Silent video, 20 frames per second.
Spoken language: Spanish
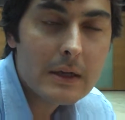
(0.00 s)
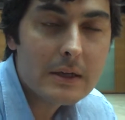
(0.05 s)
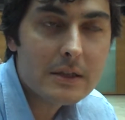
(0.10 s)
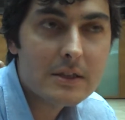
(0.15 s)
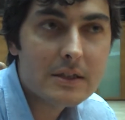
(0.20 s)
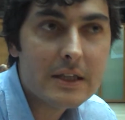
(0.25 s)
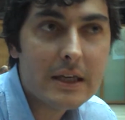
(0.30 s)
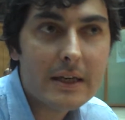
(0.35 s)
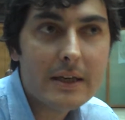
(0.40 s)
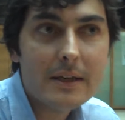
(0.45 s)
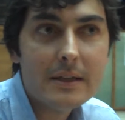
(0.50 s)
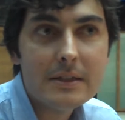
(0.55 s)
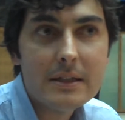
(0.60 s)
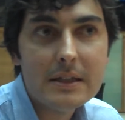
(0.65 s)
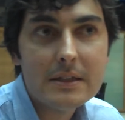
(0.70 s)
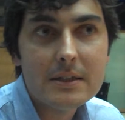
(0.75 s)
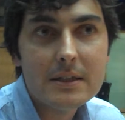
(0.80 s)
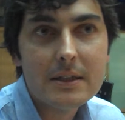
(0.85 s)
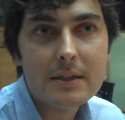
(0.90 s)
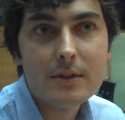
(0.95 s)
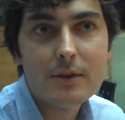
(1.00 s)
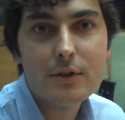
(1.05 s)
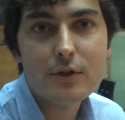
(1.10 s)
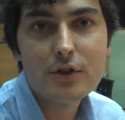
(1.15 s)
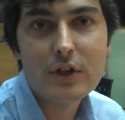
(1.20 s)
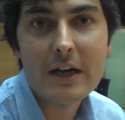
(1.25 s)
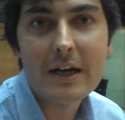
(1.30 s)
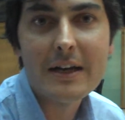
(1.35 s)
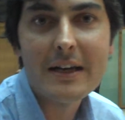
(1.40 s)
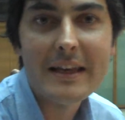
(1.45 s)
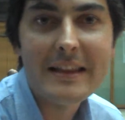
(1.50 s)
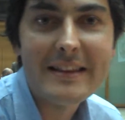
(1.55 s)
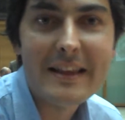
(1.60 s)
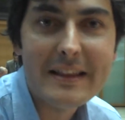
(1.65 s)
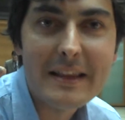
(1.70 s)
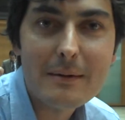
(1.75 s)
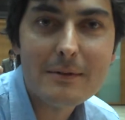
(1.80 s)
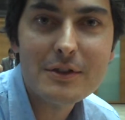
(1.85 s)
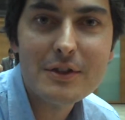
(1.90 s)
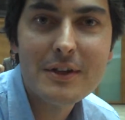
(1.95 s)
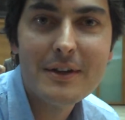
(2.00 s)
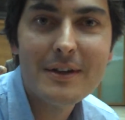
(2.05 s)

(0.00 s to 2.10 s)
Sí, sí, sí. Yo creo que